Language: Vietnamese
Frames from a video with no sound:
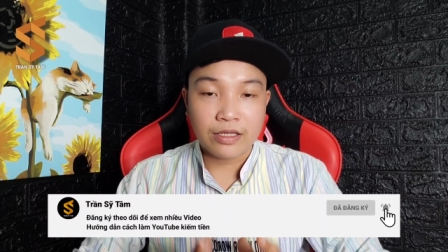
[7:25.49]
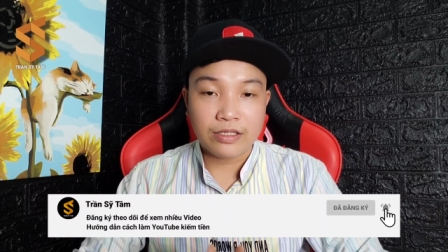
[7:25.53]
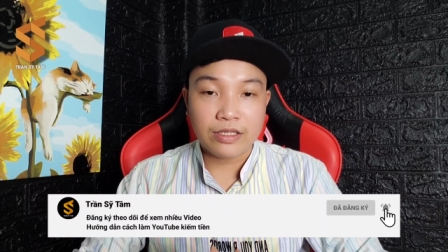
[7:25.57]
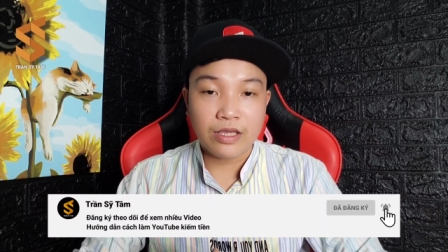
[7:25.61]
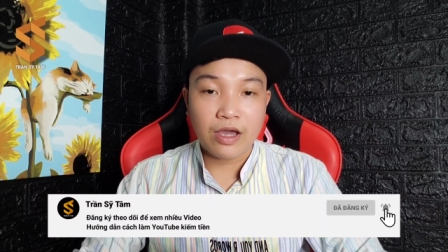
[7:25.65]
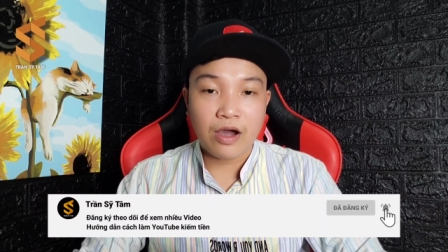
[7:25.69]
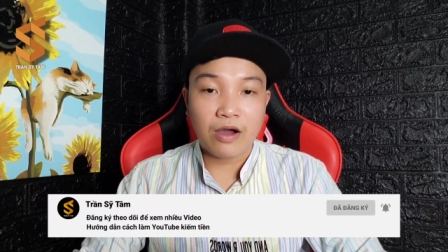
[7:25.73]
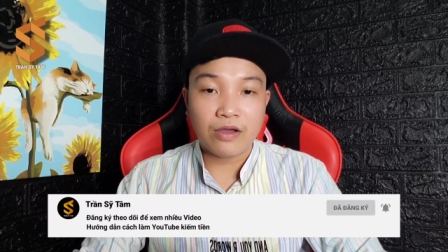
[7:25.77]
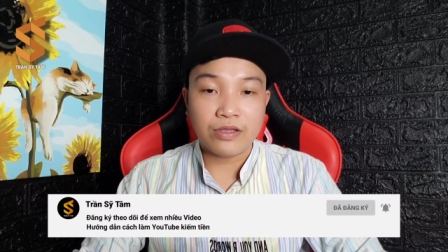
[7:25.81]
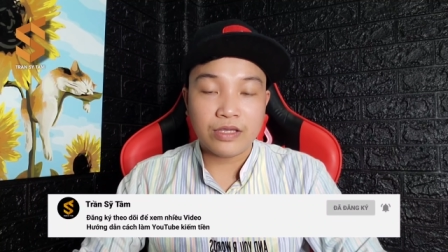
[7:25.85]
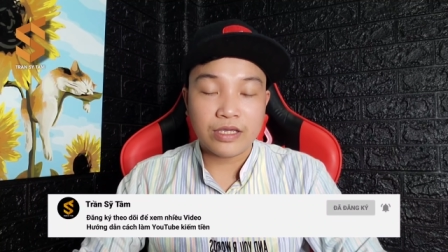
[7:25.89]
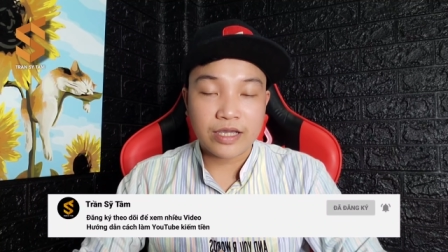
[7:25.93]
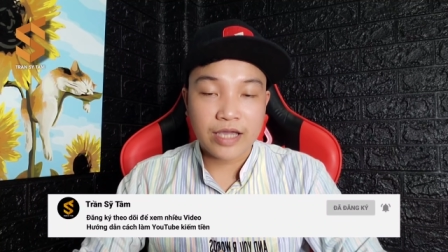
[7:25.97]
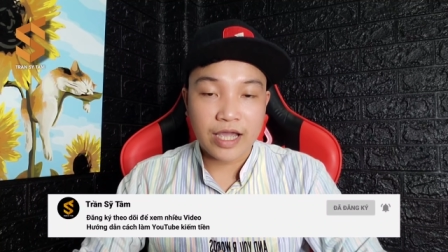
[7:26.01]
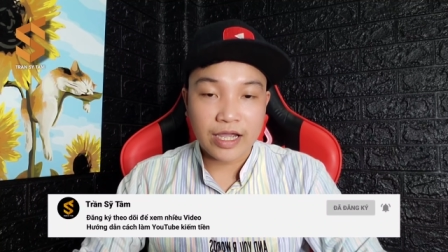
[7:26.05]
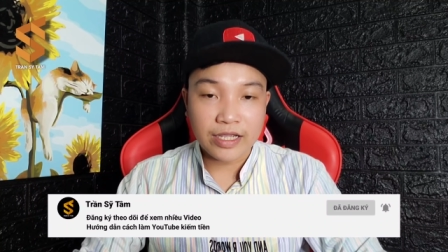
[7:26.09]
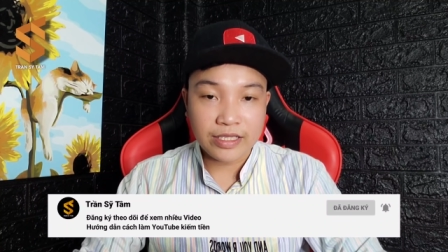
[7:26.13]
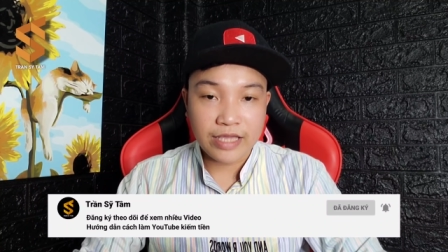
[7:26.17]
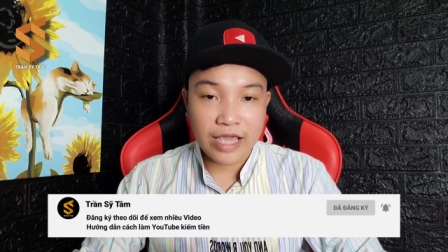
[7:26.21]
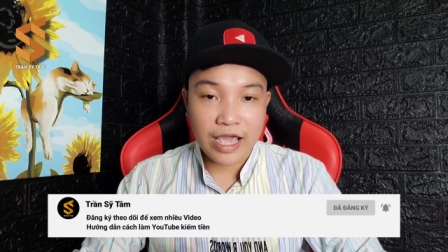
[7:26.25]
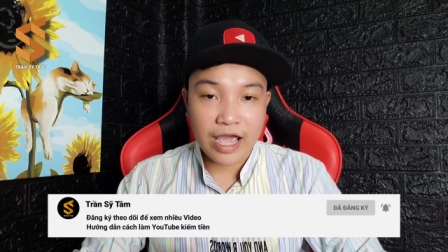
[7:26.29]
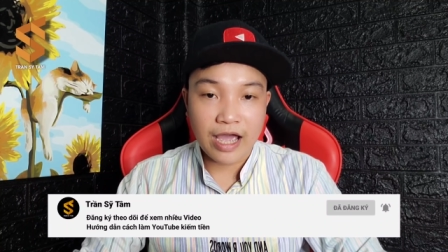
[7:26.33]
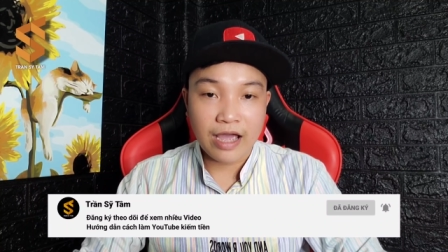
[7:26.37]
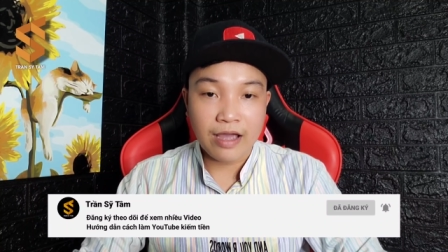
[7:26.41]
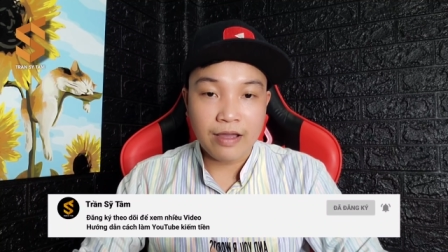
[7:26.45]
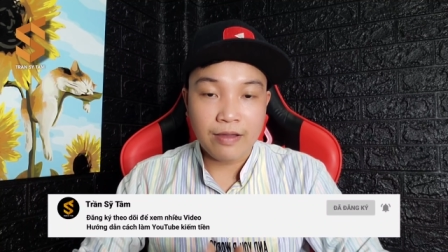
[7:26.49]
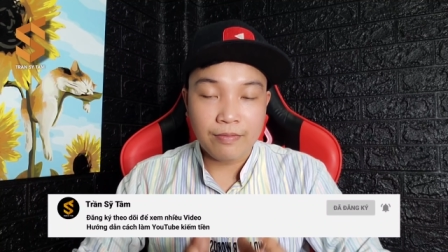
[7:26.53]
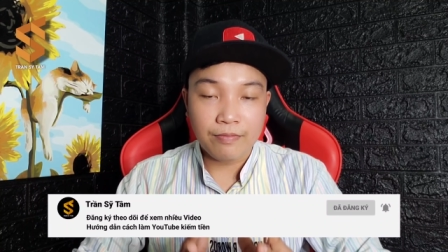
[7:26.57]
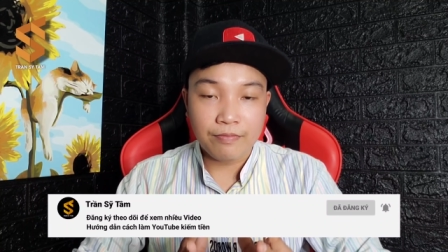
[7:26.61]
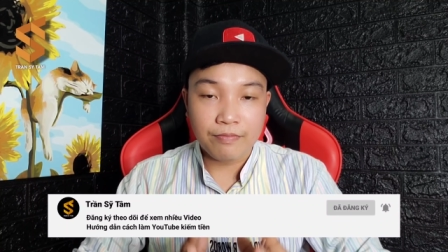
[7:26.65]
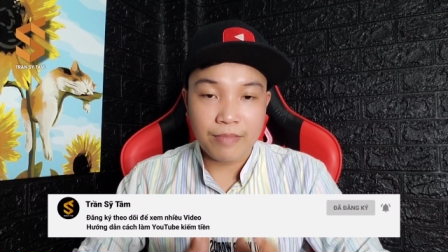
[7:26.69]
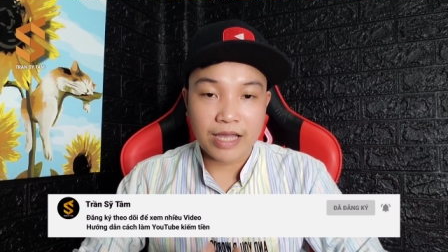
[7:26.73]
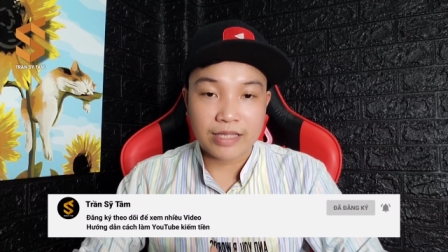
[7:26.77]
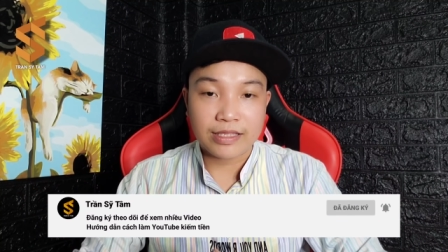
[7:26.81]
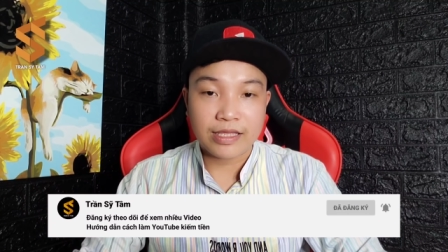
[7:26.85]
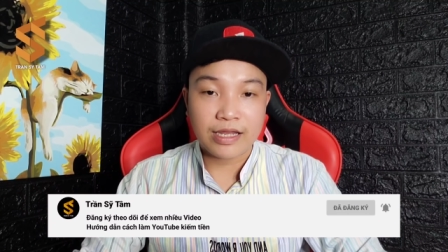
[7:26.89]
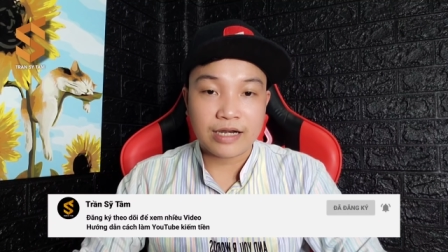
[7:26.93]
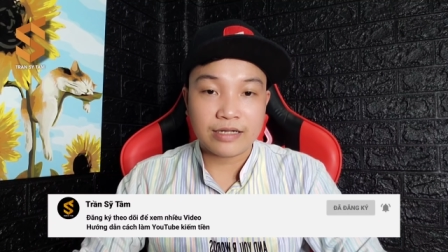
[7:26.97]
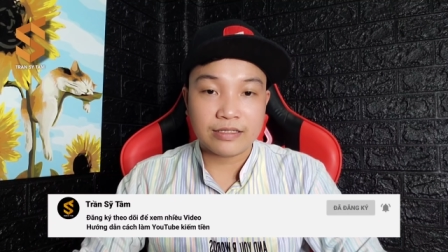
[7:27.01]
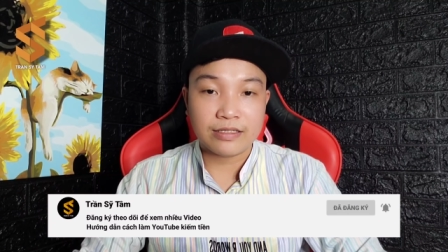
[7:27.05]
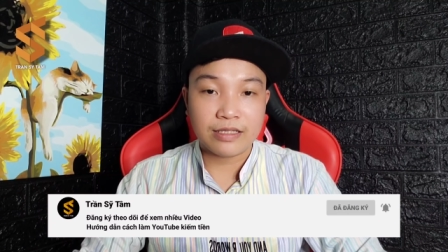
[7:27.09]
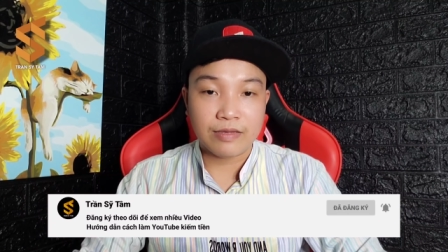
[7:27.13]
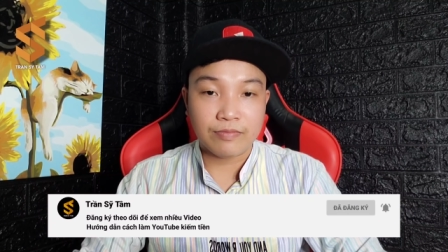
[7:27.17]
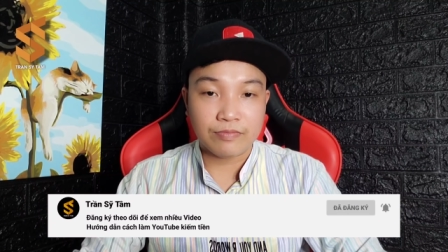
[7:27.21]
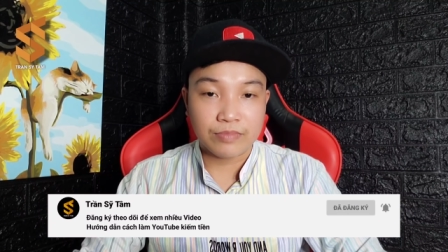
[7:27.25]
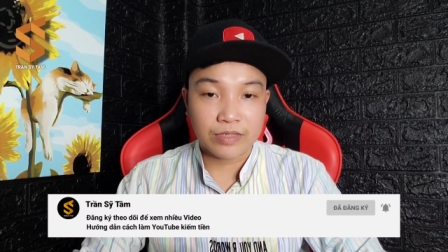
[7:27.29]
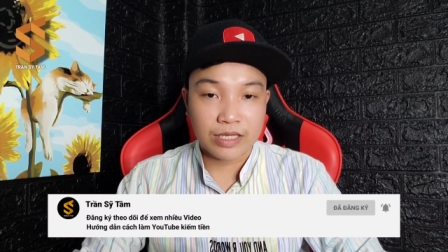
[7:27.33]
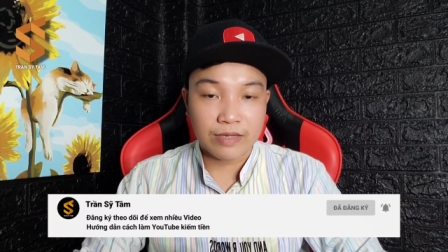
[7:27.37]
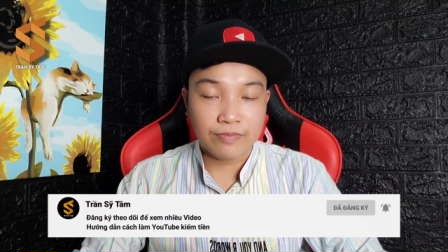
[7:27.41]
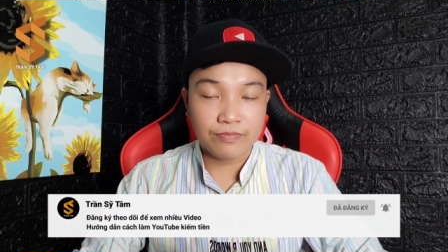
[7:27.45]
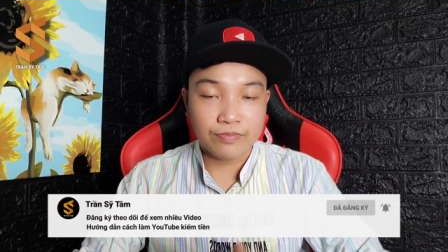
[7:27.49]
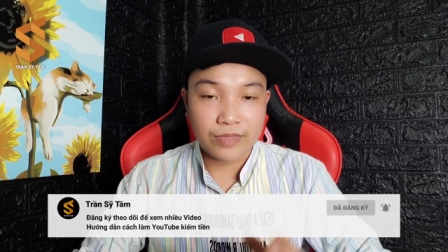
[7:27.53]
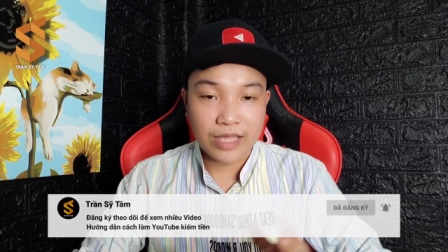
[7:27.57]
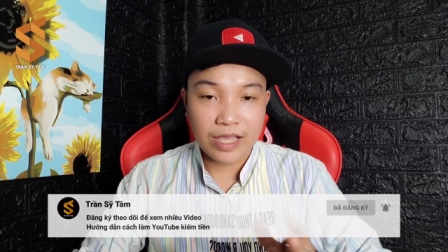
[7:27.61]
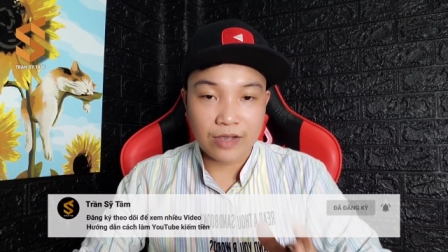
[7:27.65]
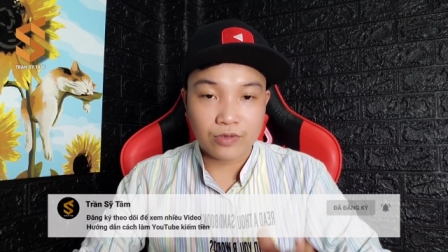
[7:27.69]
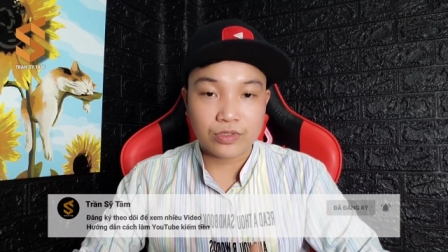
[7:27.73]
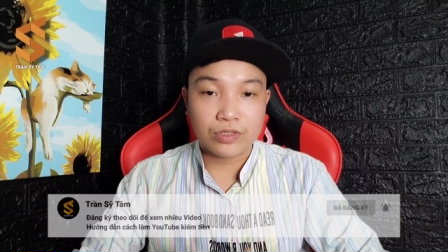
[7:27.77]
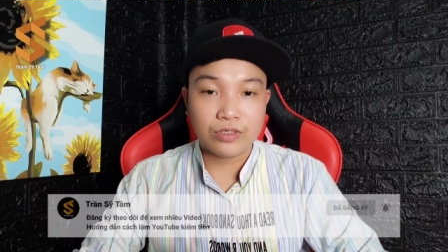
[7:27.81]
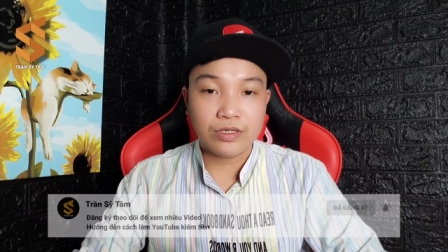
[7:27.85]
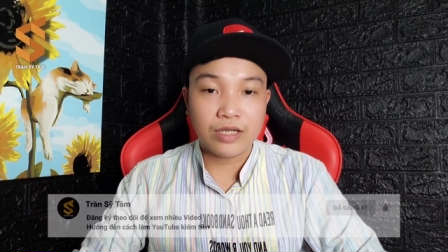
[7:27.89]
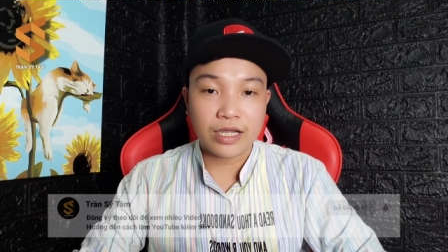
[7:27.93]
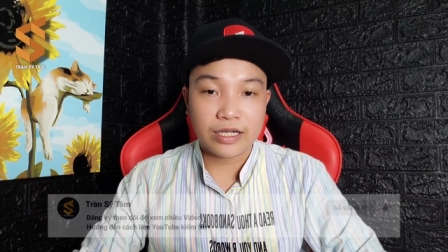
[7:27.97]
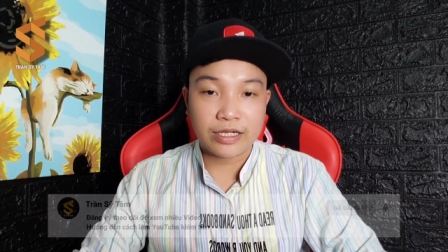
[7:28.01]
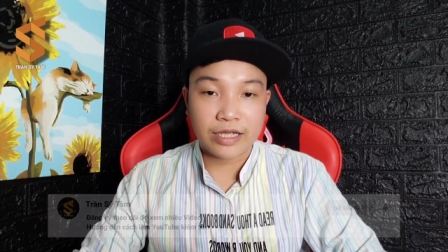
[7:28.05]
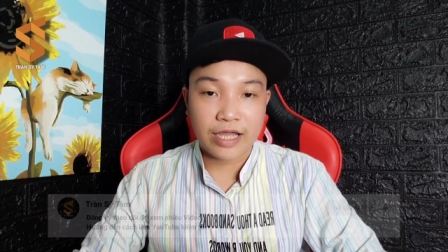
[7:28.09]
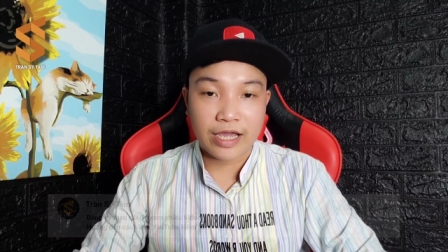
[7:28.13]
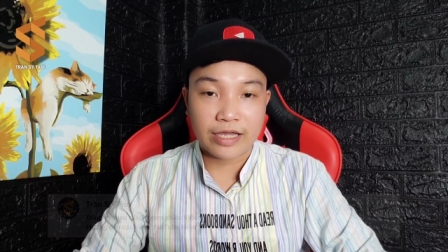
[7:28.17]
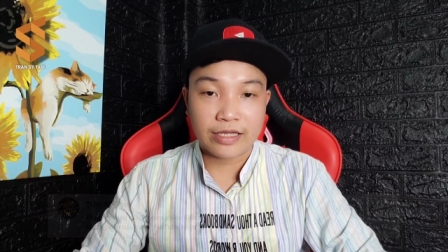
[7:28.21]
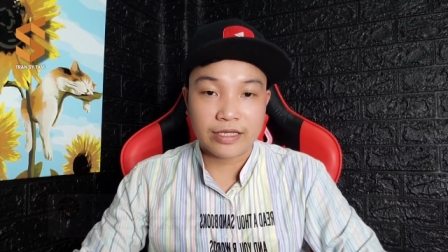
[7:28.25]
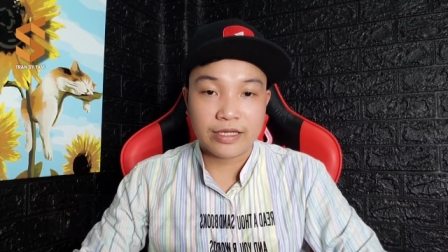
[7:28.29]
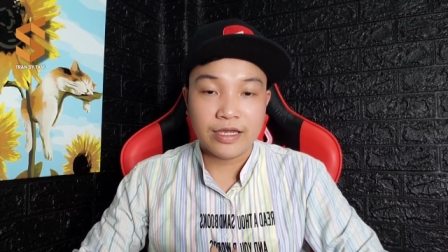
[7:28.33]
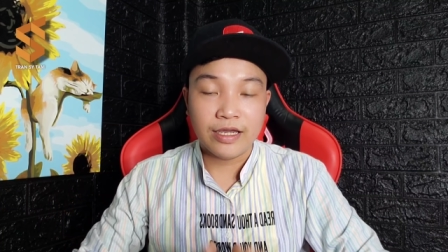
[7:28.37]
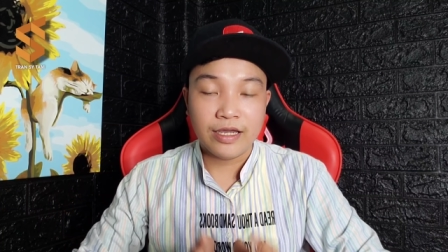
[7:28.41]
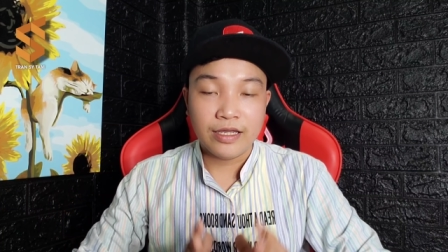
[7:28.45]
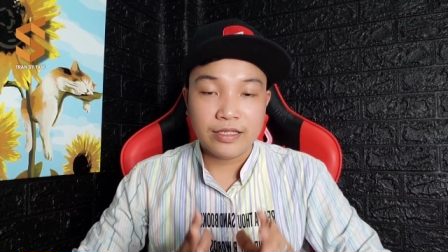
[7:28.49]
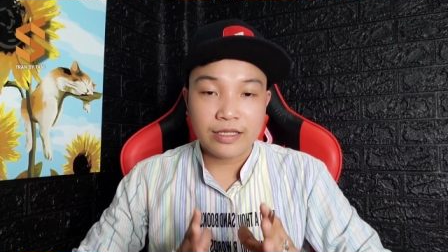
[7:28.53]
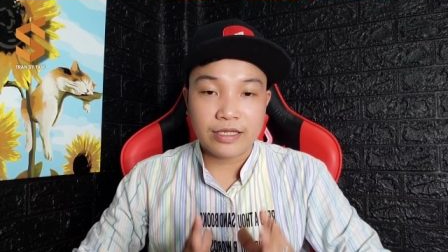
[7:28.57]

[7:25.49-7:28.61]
cho những khán giả mà đang tìm kiếm theo xu hướng hàng ngày,